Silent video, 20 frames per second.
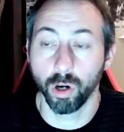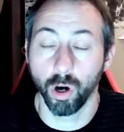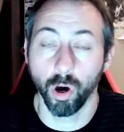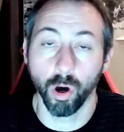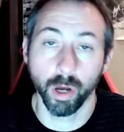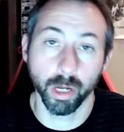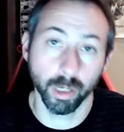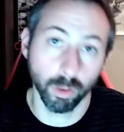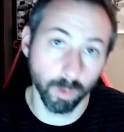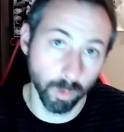ho
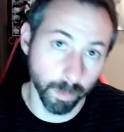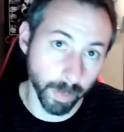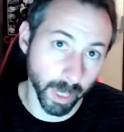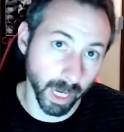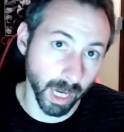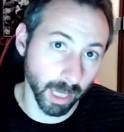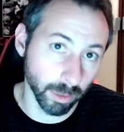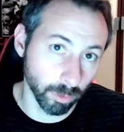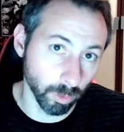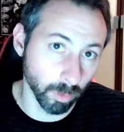
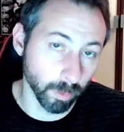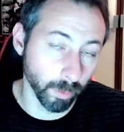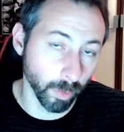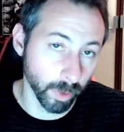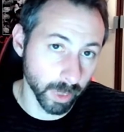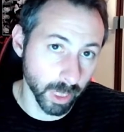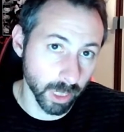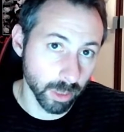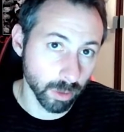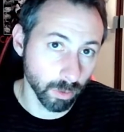recuperato un po'
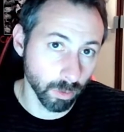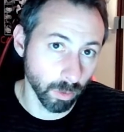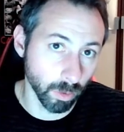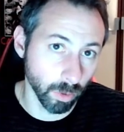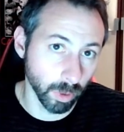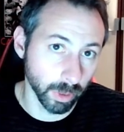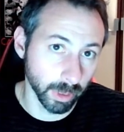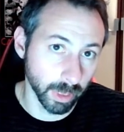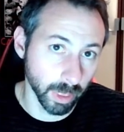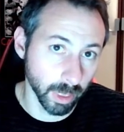di
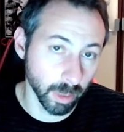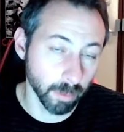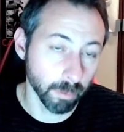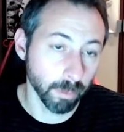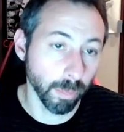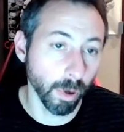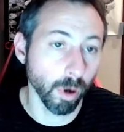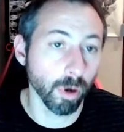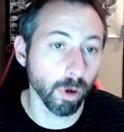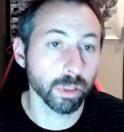ascolti in
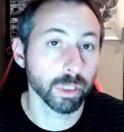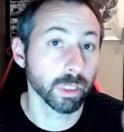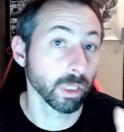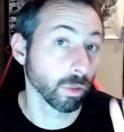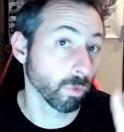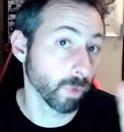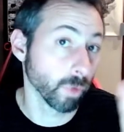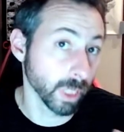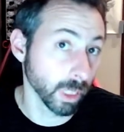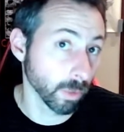post e
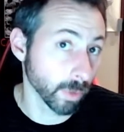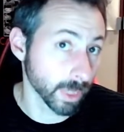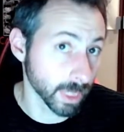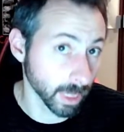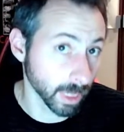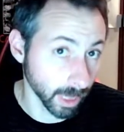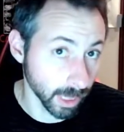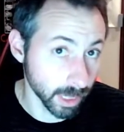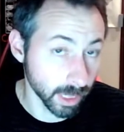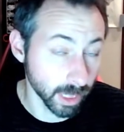quindi questa
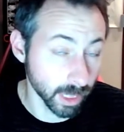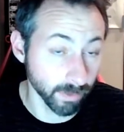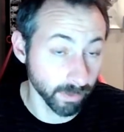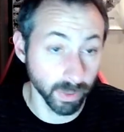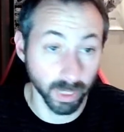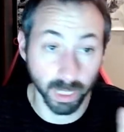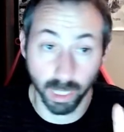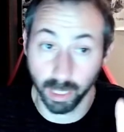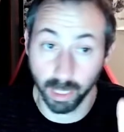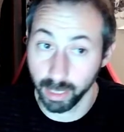
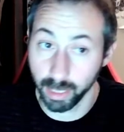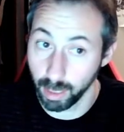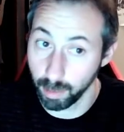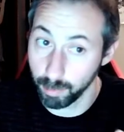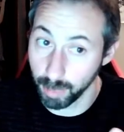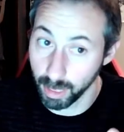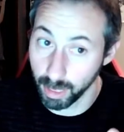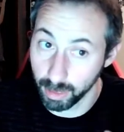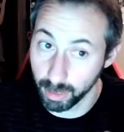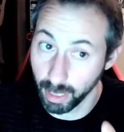classifica
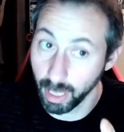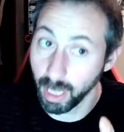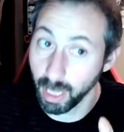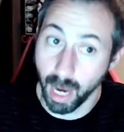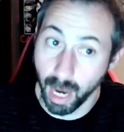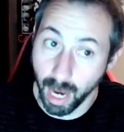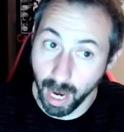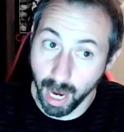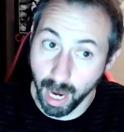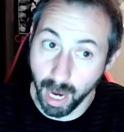chiaramente
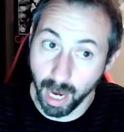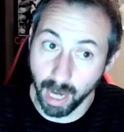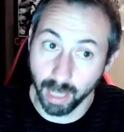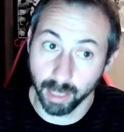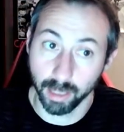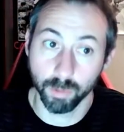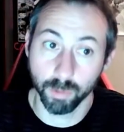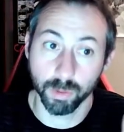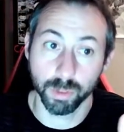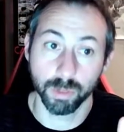ha
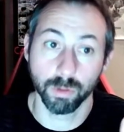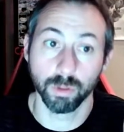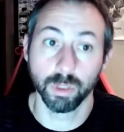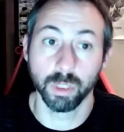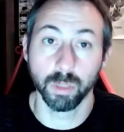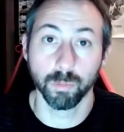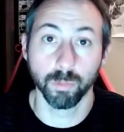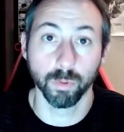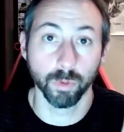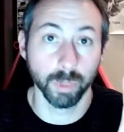anche questo
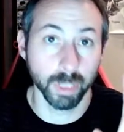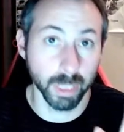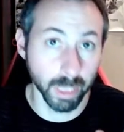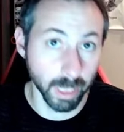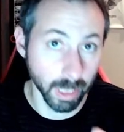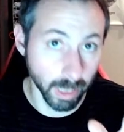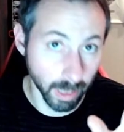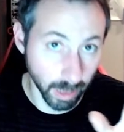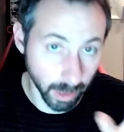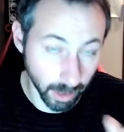tipo
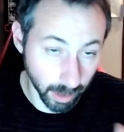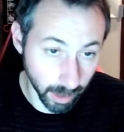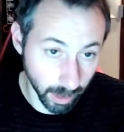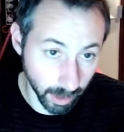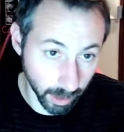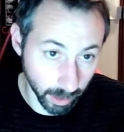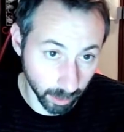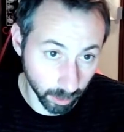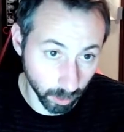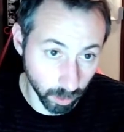di
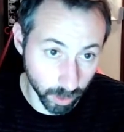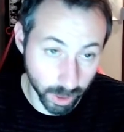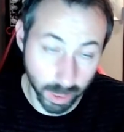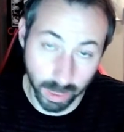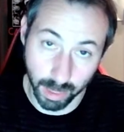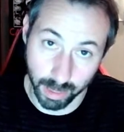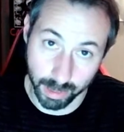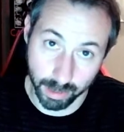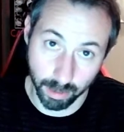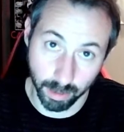eh,
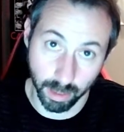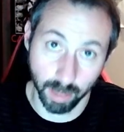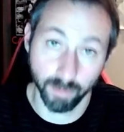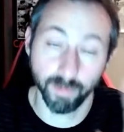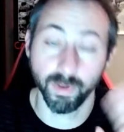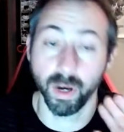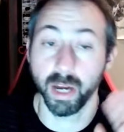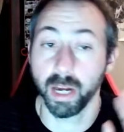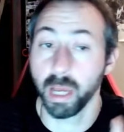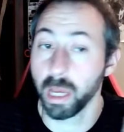considerazione da
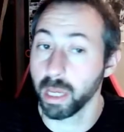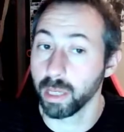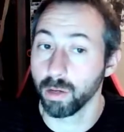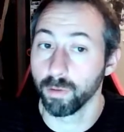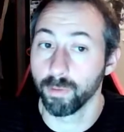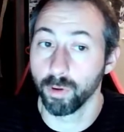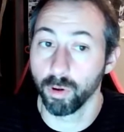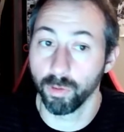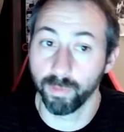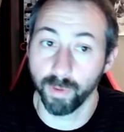fare e io
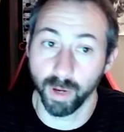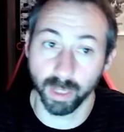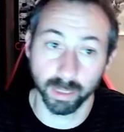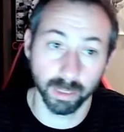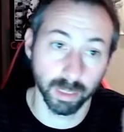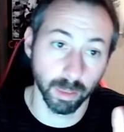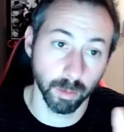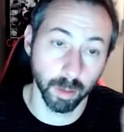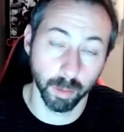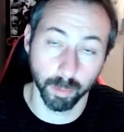ve l'ho
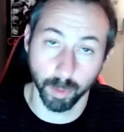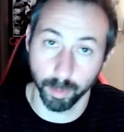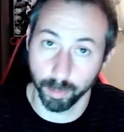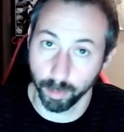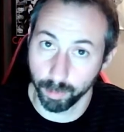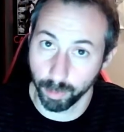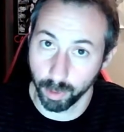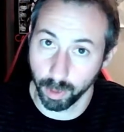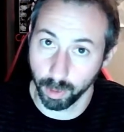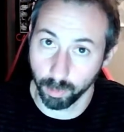fatta proprio
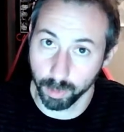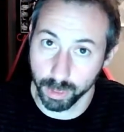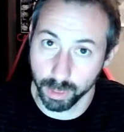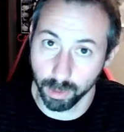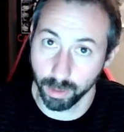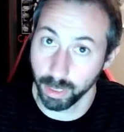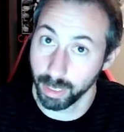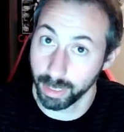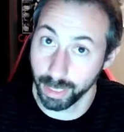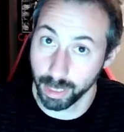per una
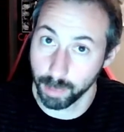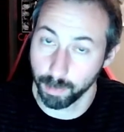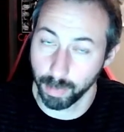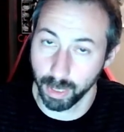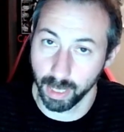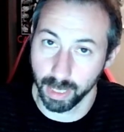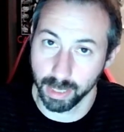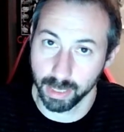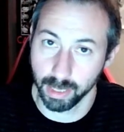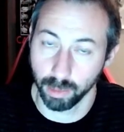questione di
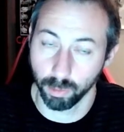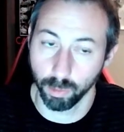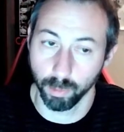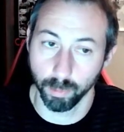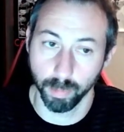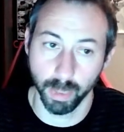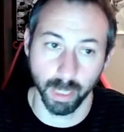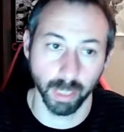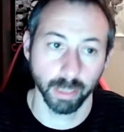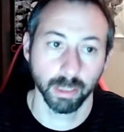trasparenza
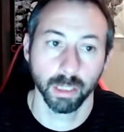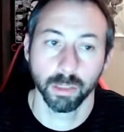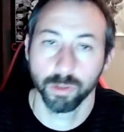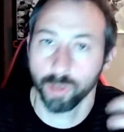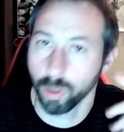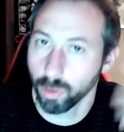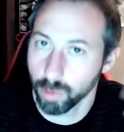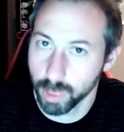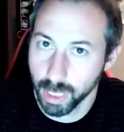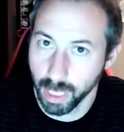completa.
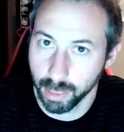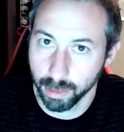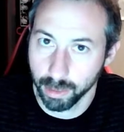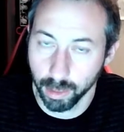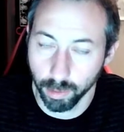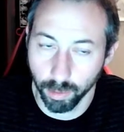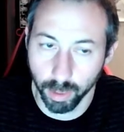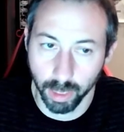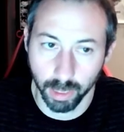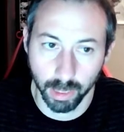Ciononostante
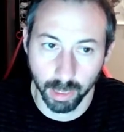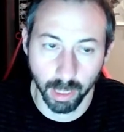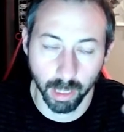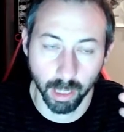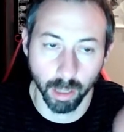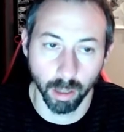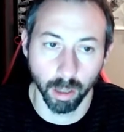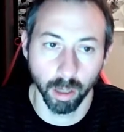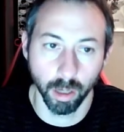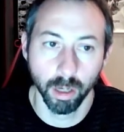le orecchie le
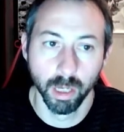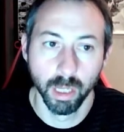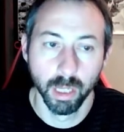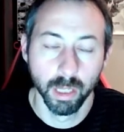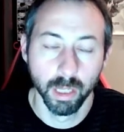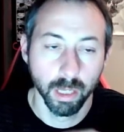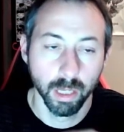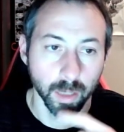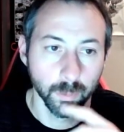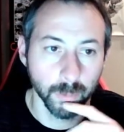ho,
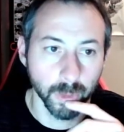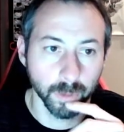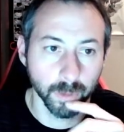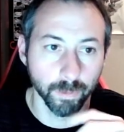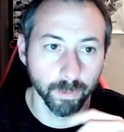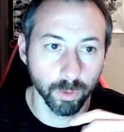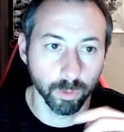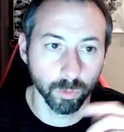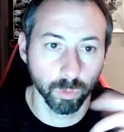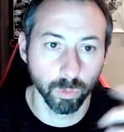per
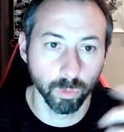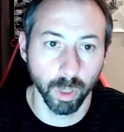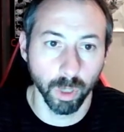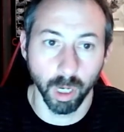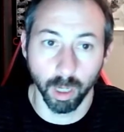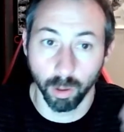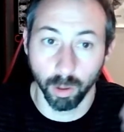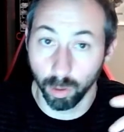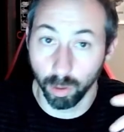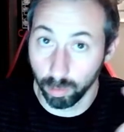
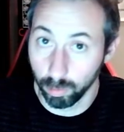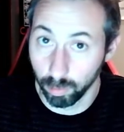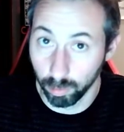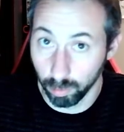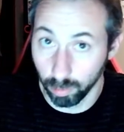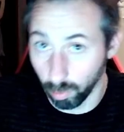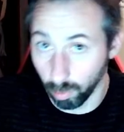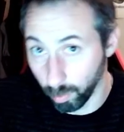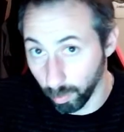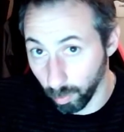fortuna
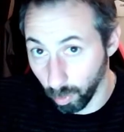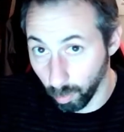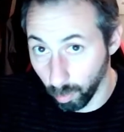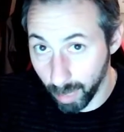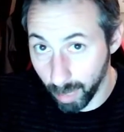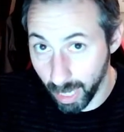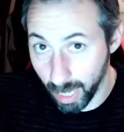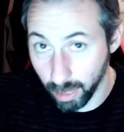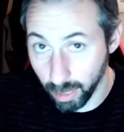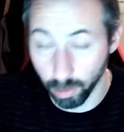o, o
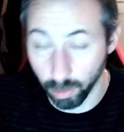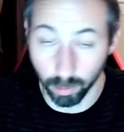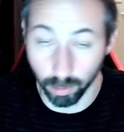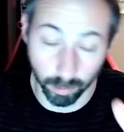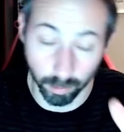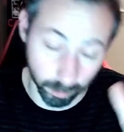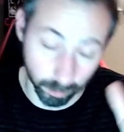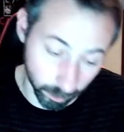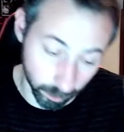meglio